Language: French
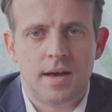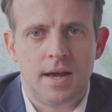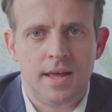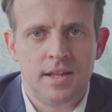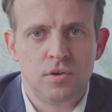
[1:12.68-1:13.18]

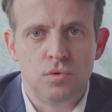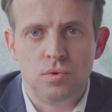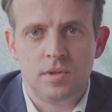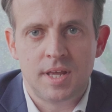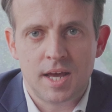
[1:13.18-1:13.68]
à l'aide
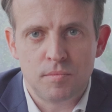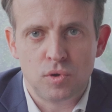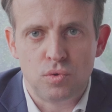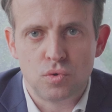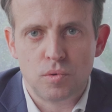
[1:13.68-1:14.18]
de
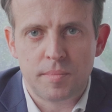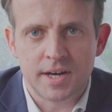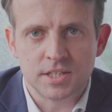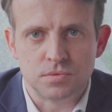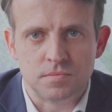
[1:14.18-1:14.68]
termes de
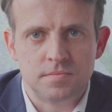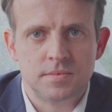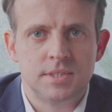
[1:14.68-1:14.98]
comparaison,